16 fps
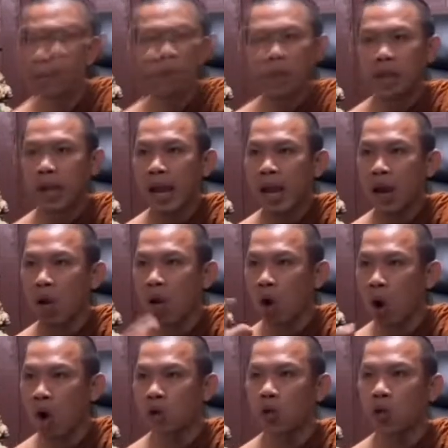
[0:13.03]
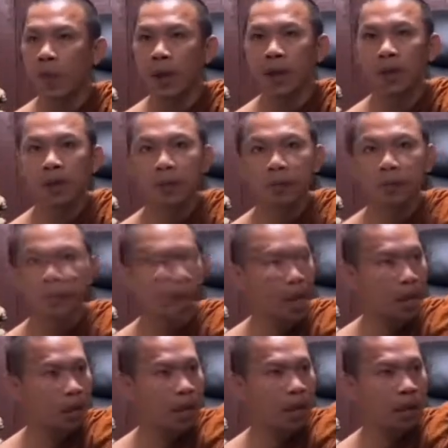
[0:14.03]
ว่าใจเราคล่องอยู่ไหมเอ้
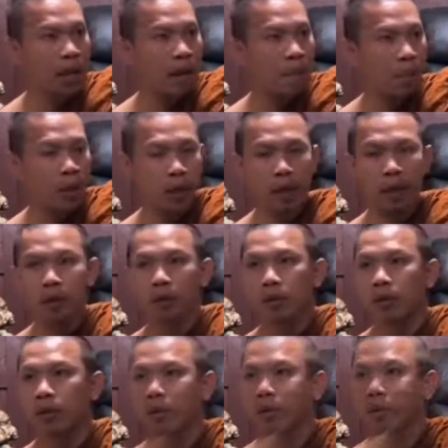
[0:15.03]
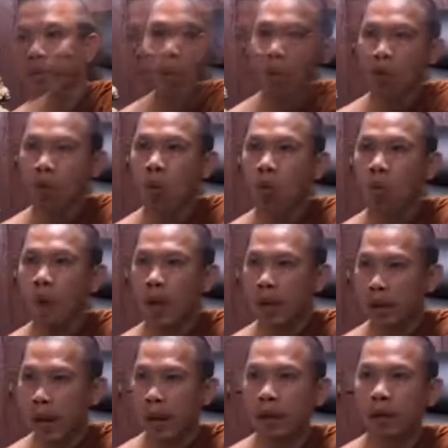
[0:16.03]
ยเนี่ยท่านทำผิด ใจเราทุกข์ไหม
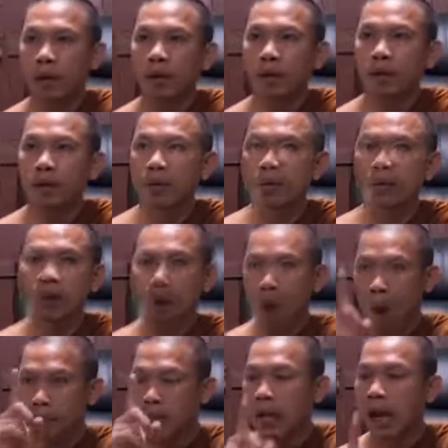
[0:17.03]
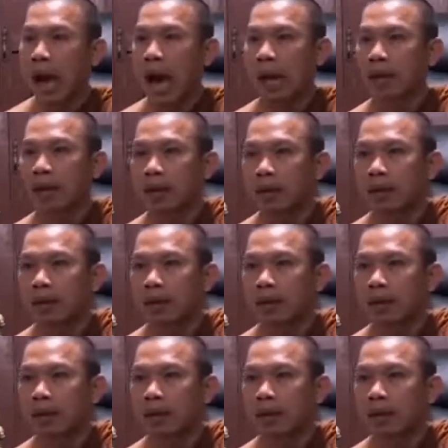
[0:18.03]
นั่น นี่คือความฉลาด